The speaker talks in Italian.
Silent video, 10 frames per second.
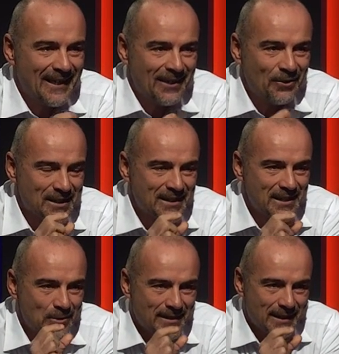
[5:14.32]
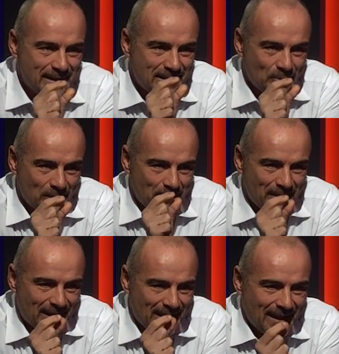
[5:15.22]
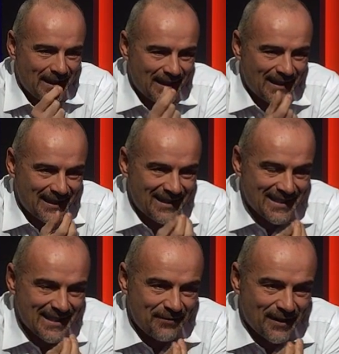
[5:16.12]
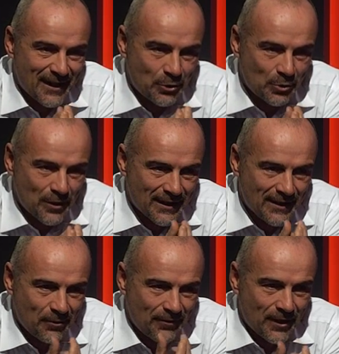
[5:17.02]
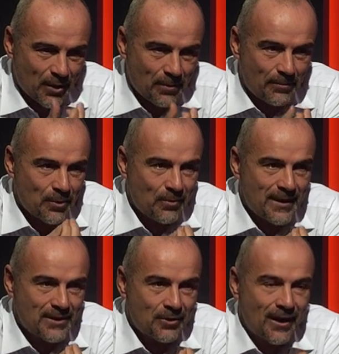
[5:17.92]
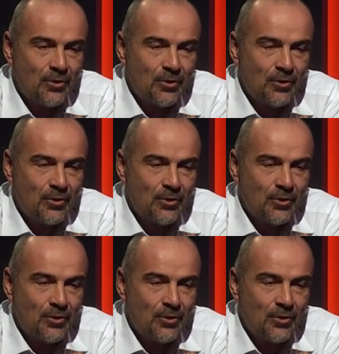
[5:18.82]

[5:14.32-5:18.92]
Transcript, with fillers: allora scrissi questa canzone perché il significato educativo vero è proprio questo. La